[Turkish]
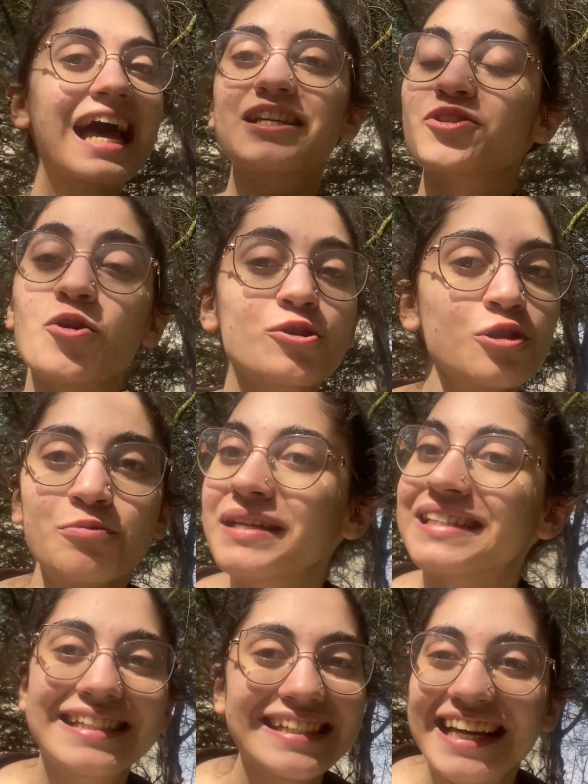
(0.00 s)
Sözün
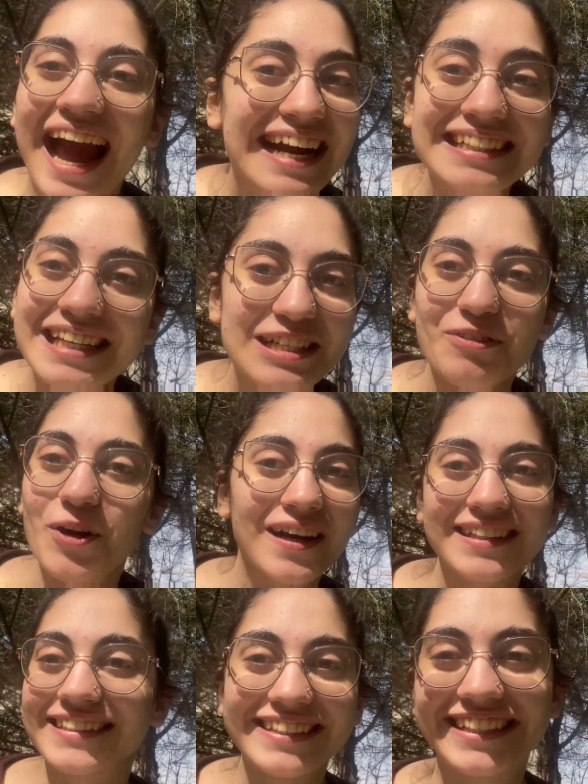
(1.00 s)
bittiği yerdeyim o
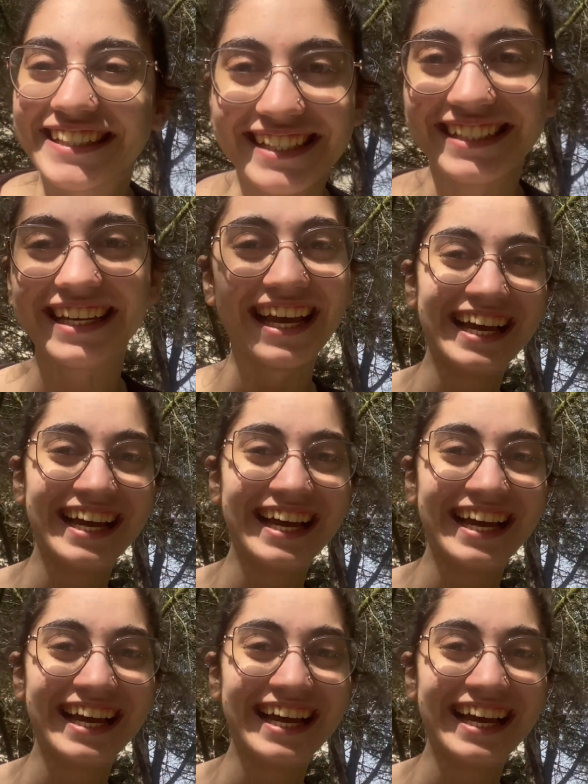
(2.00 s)
kadın için.